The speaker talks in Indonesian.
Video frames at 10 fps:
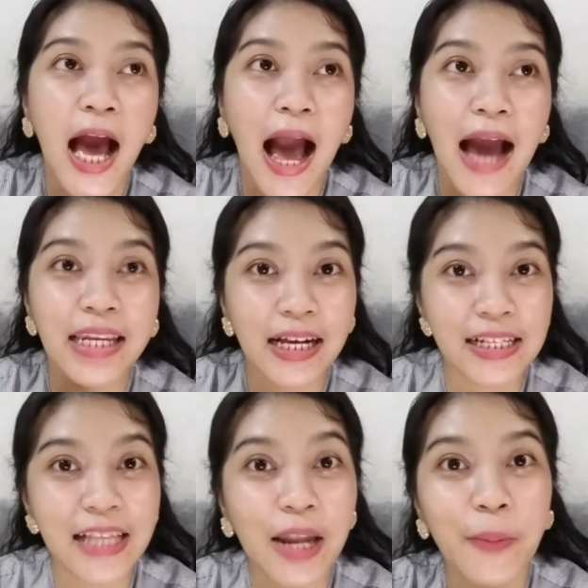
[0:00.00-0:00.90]
Ada
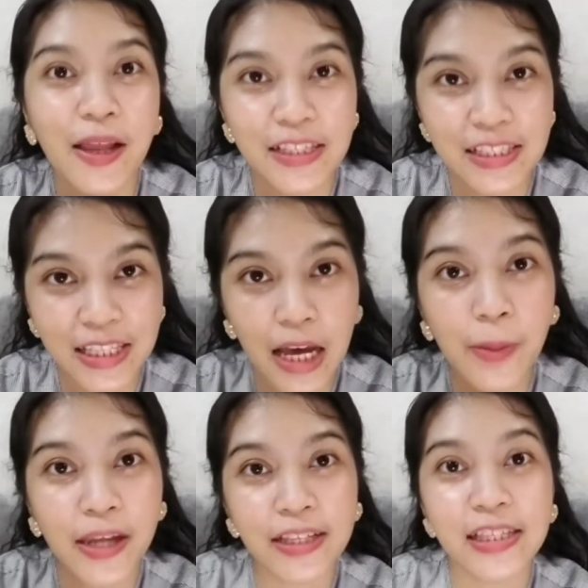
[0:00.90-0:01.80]
kesan manisnya,
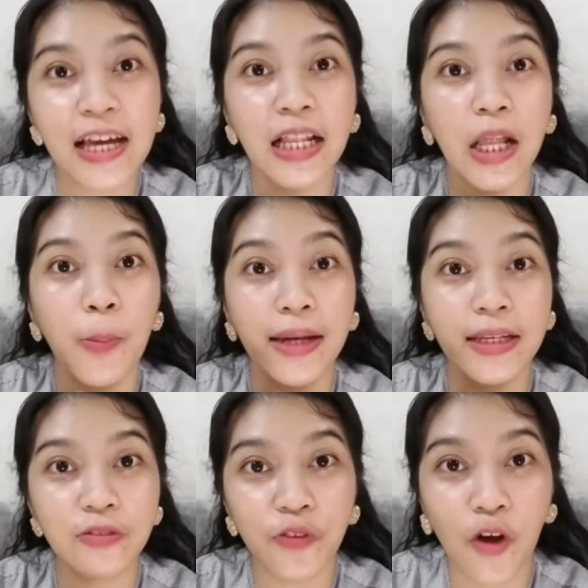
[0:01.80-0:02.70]
manisnya adalah
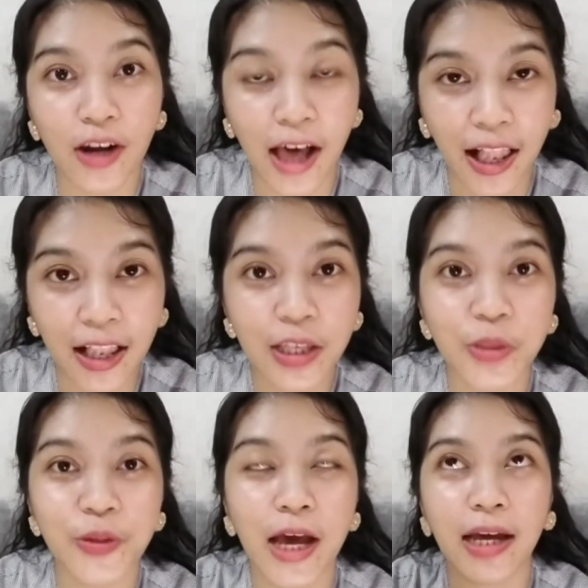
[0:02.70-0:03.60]
manis floral
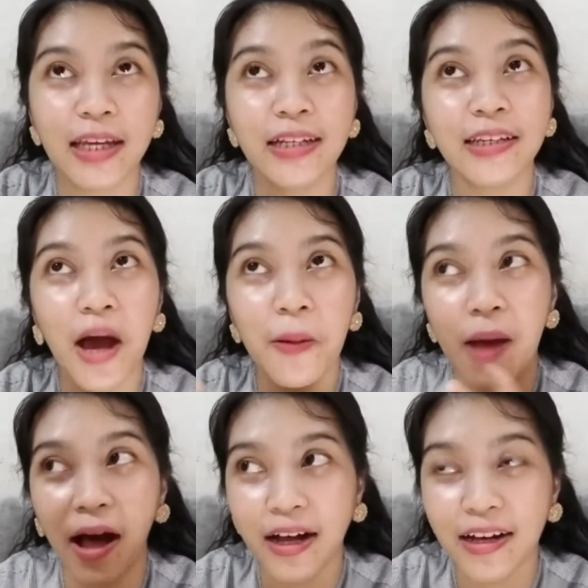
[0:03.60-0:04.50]
gitu yang indah
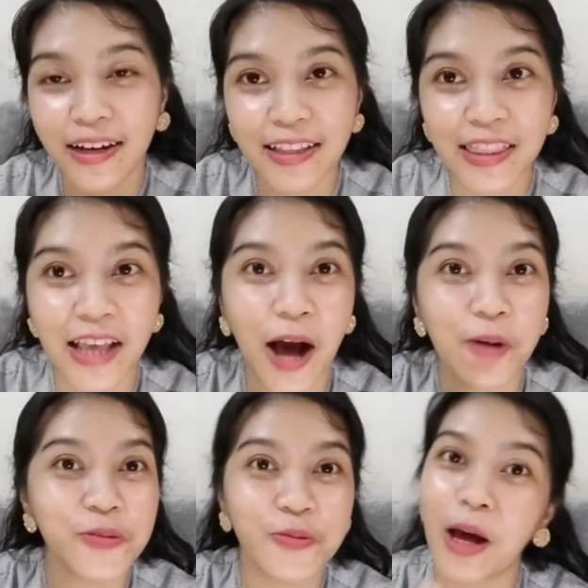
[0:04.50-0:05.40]
banget, yang
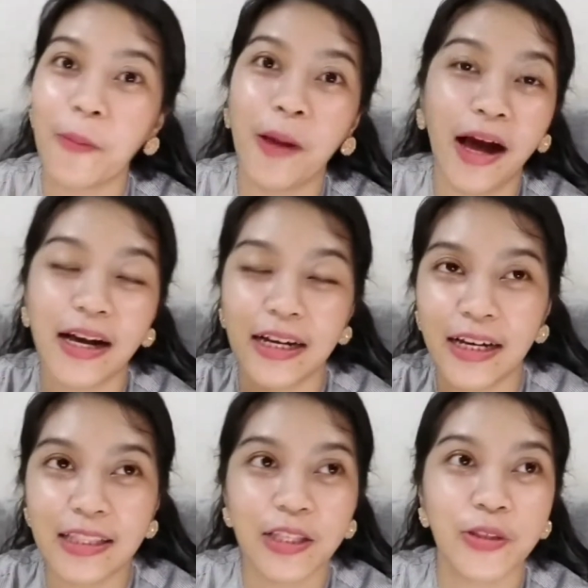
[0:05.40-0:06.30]
aku suka
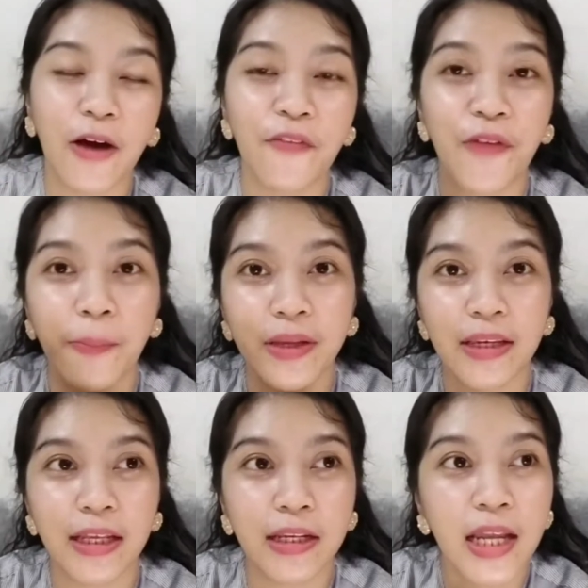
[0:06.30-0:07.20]
banget gitu, yang
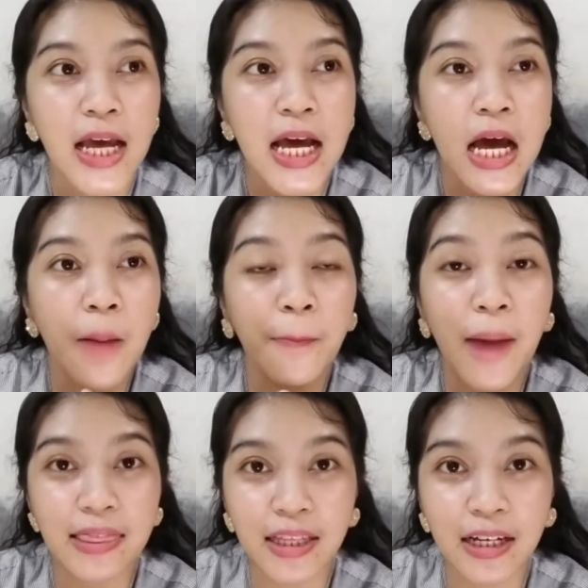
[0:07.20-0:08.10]
feminin,
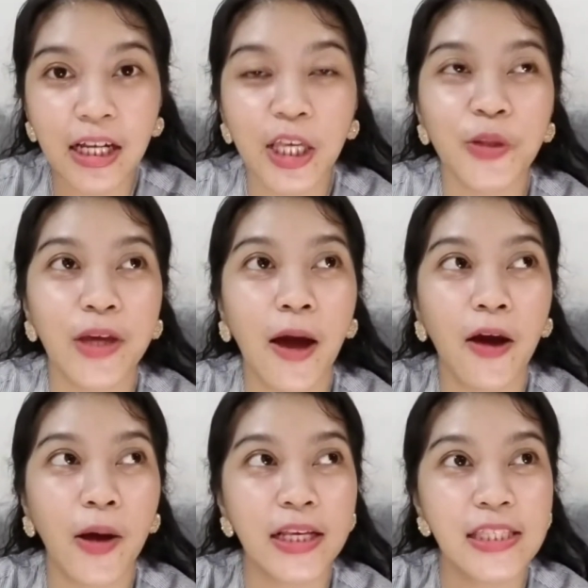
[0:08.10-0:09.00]
mateng gitu, yang
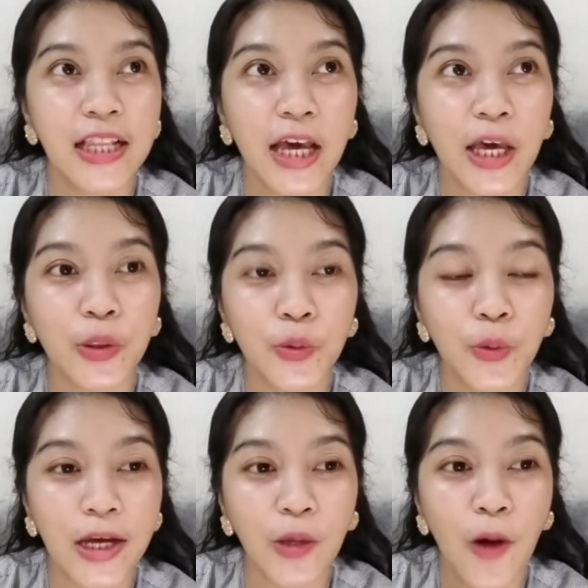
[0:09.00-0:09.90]
istilahnya
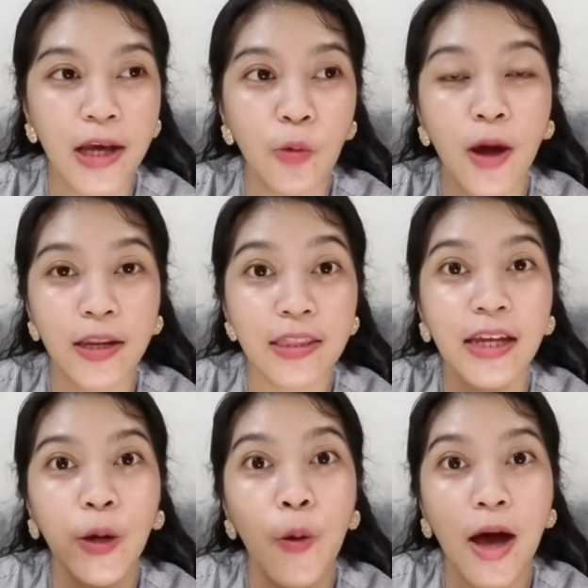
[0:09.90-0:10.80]
tuh wangi-wangi wanita
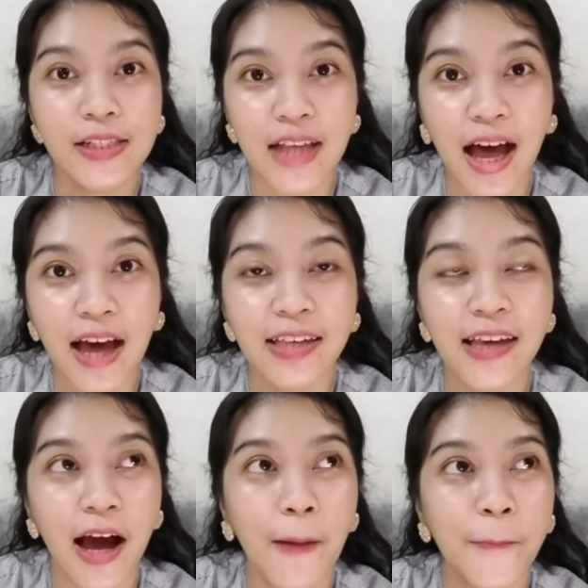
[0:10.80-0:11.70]
dewasa
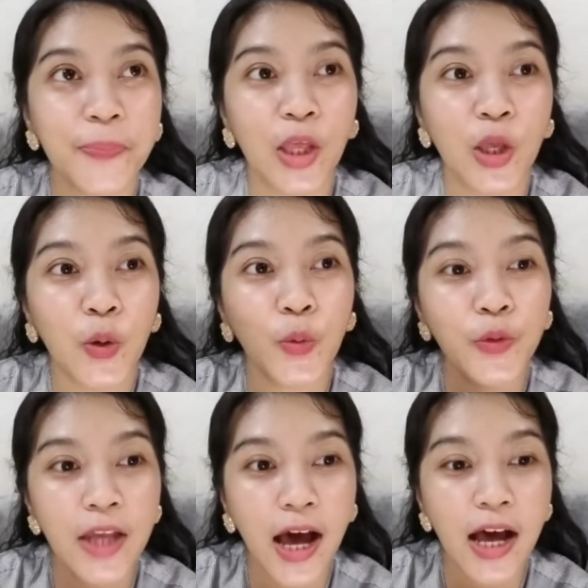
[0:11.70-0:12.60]
yang
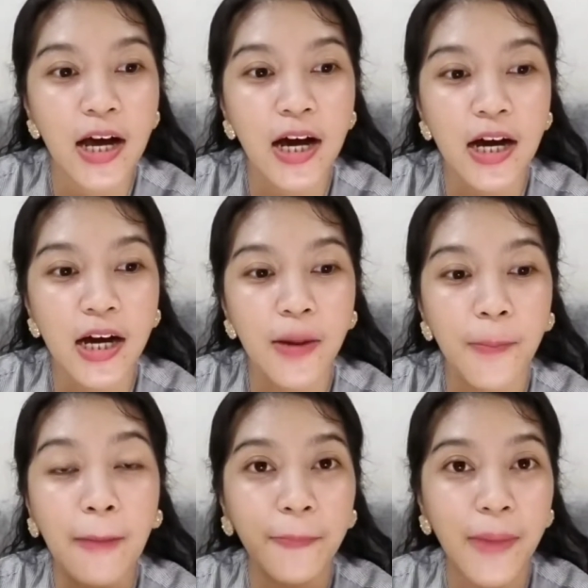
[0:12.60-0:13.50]
udah uh,
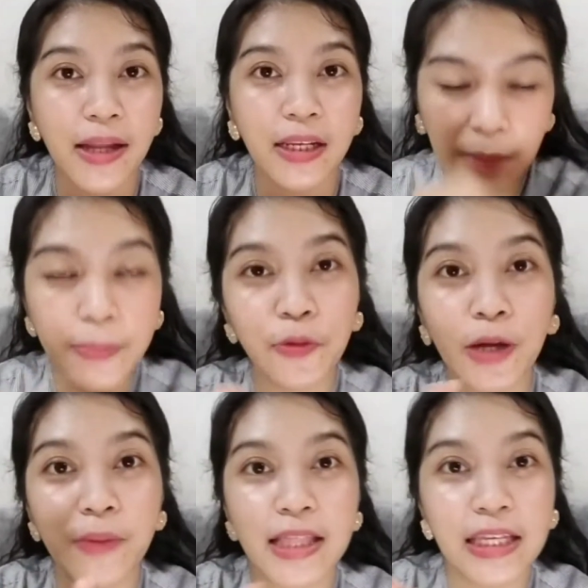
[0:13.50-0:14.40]
mapan yang tapi
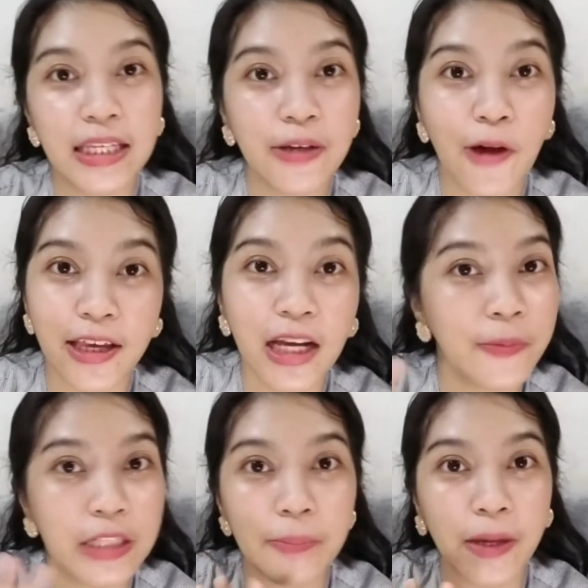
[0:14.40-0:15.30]
bukan berarti ini wangi
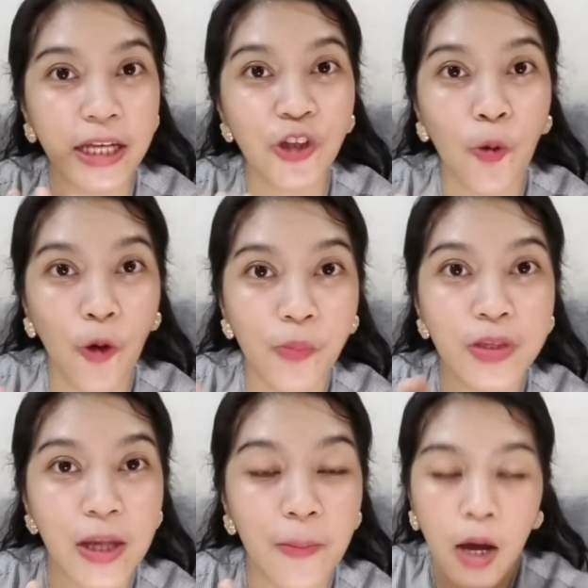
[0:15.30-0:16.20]
nggak bisa dipakai cowok
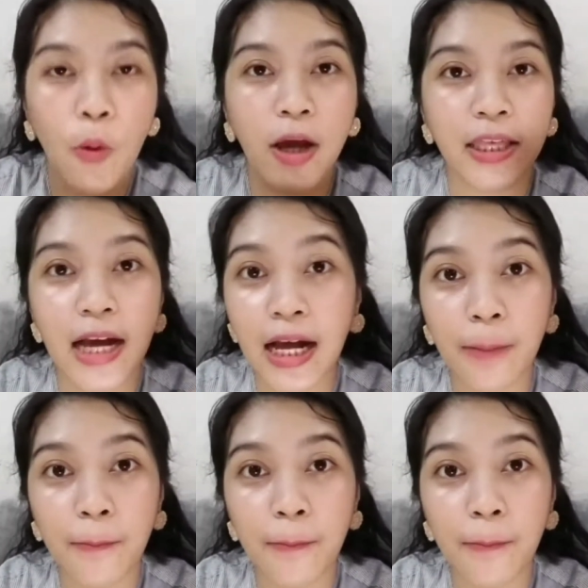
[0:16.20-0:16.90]
bisa banget wanginya